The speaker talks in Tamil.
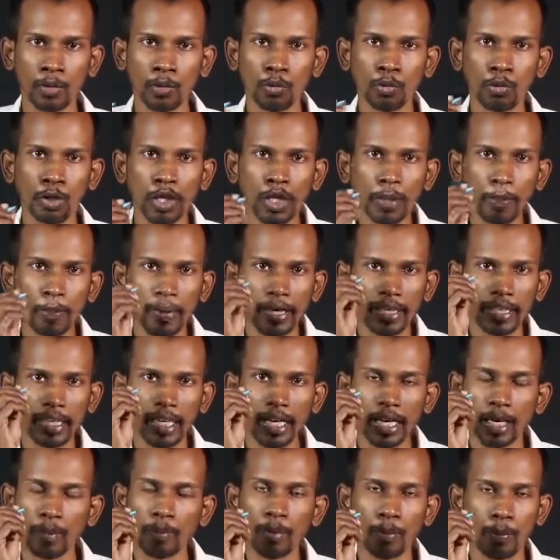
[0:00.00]
நுனி
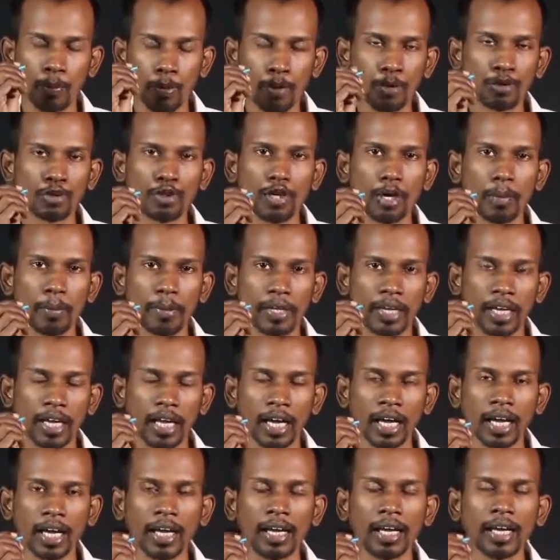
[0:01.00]
பகுதியில் நம்ம பிடிச்சோம்
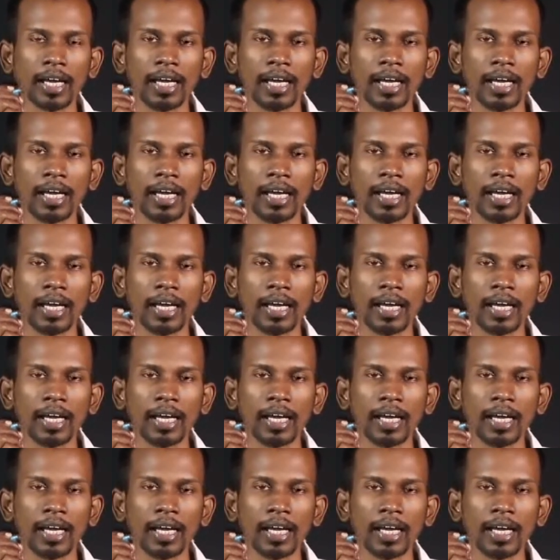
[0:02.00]
அப்படின்னா